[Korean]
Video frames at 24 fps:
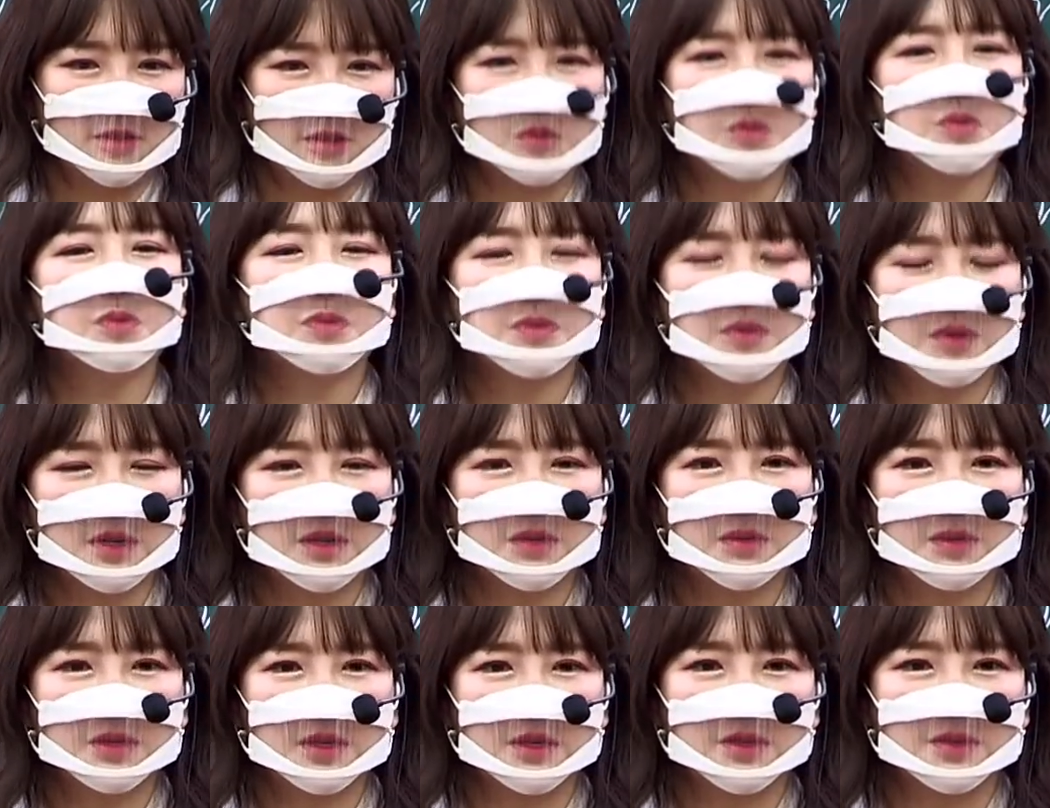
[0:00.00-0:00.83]

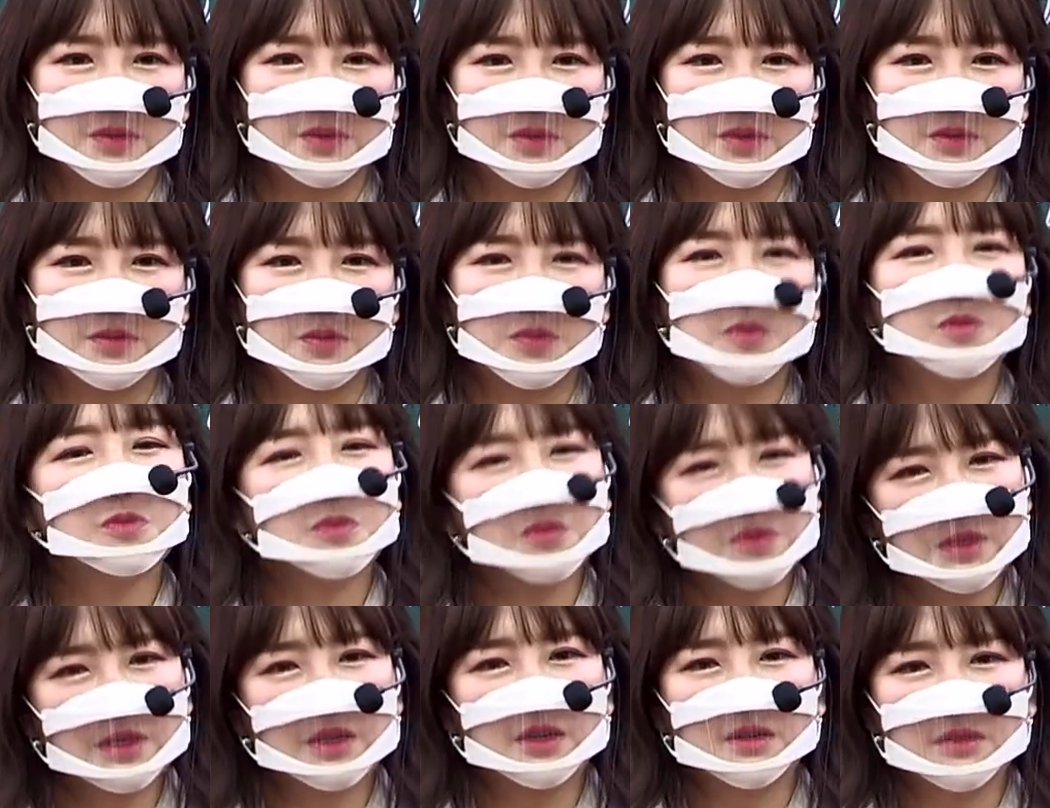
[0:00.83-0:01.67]
속상한 건 아니군
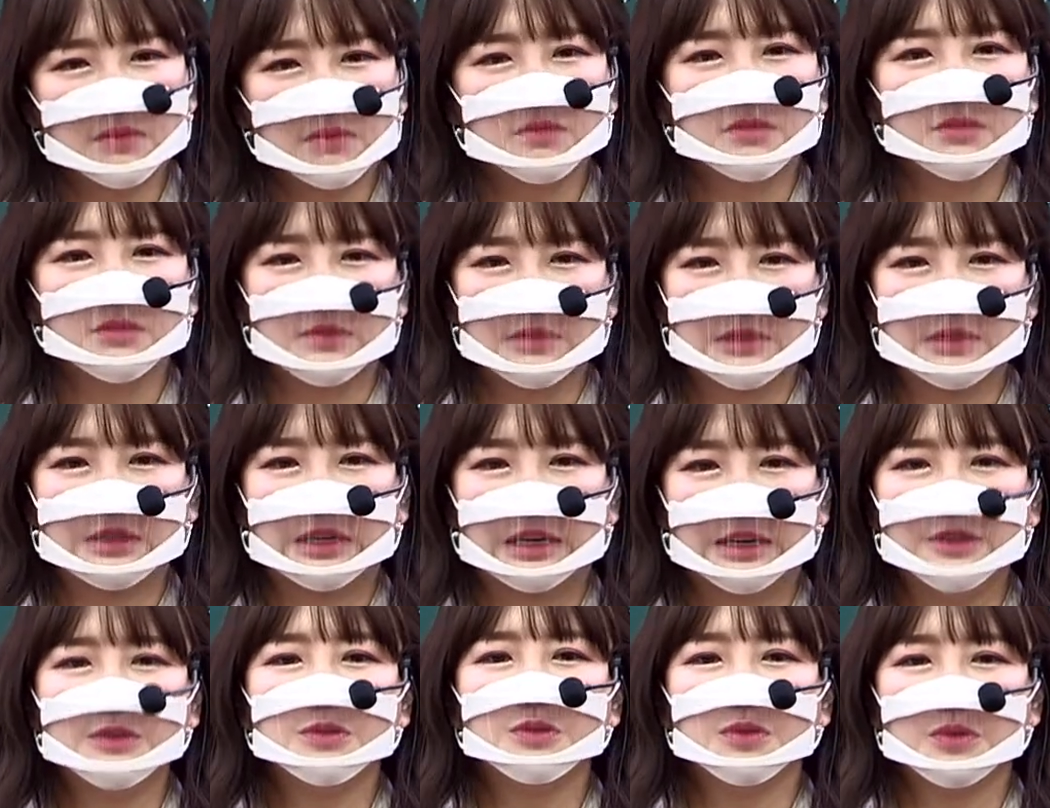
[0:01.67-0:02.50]
속상 음,
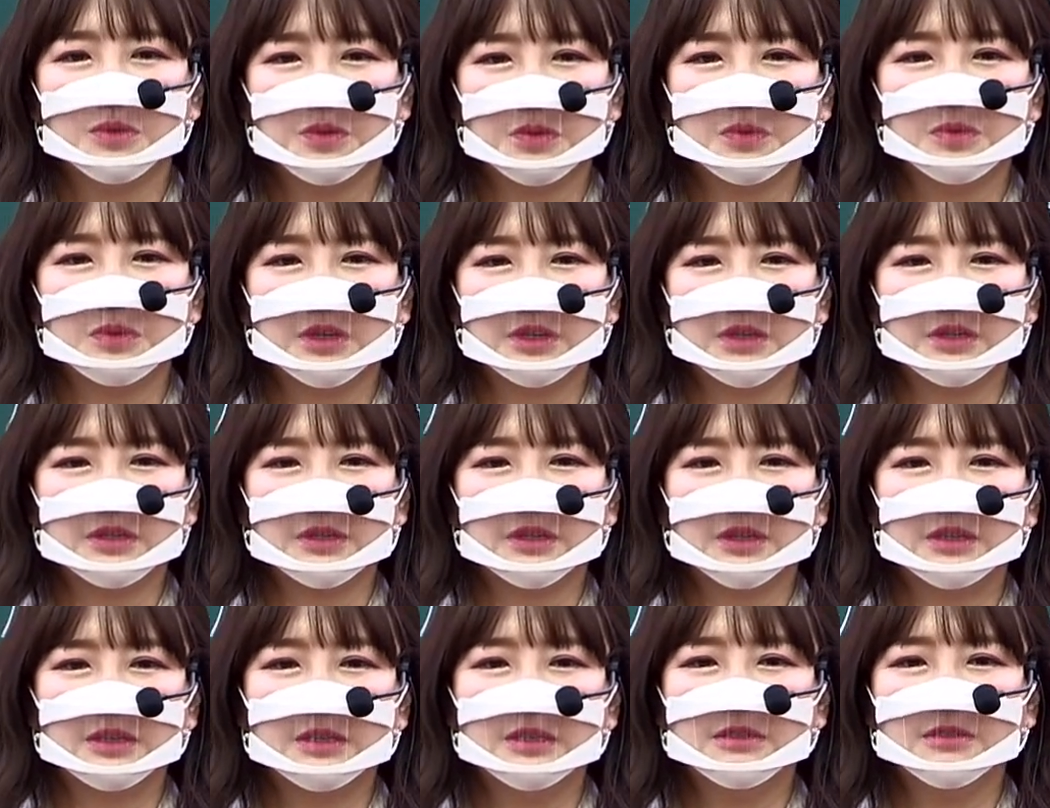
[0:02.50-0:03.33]
개인적으로 속상했을
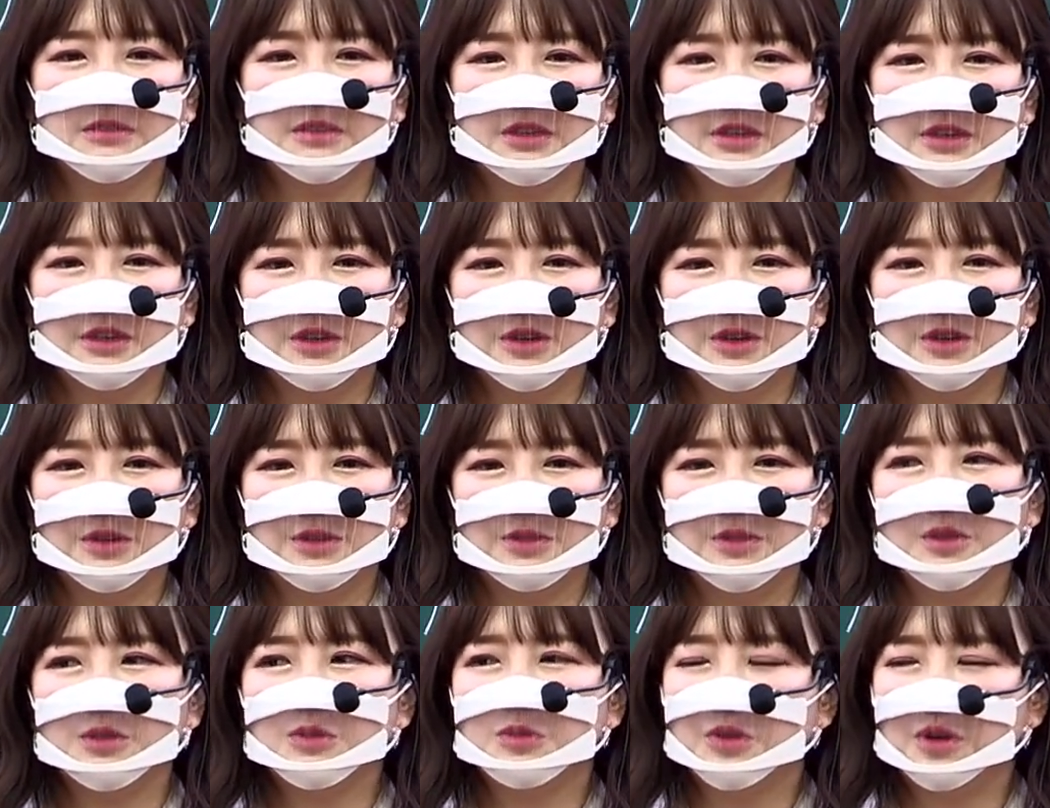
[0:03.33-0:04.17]
때는
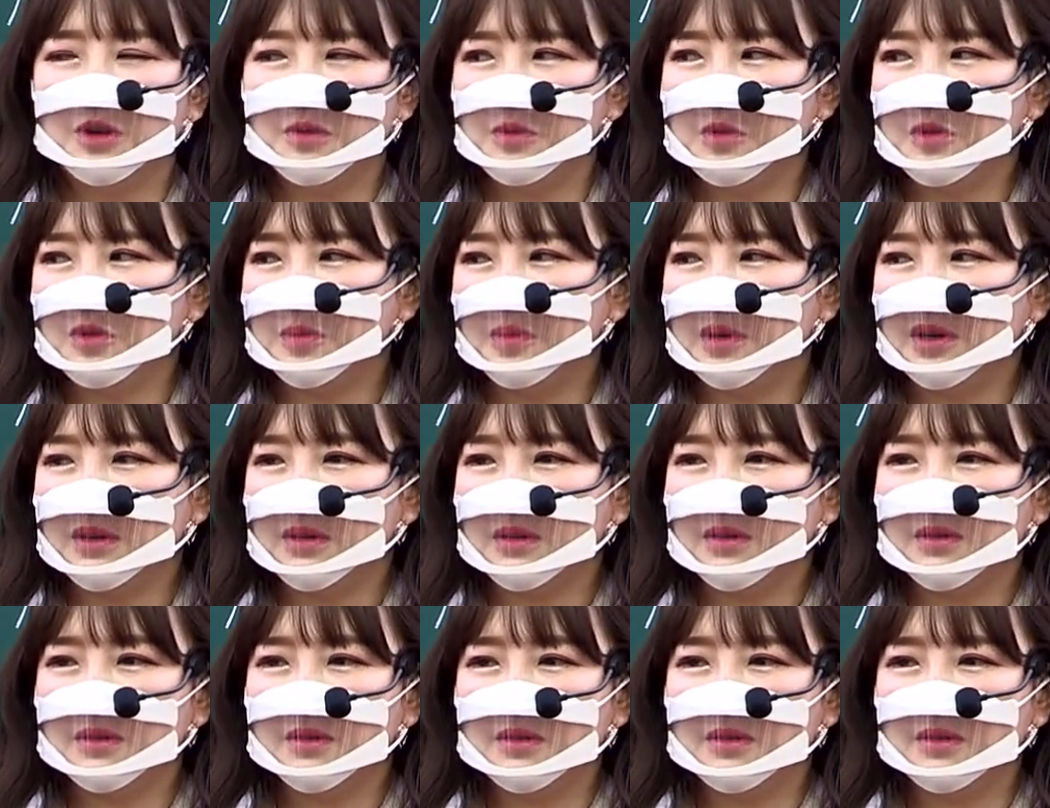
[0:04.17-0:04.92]
재수하면서 막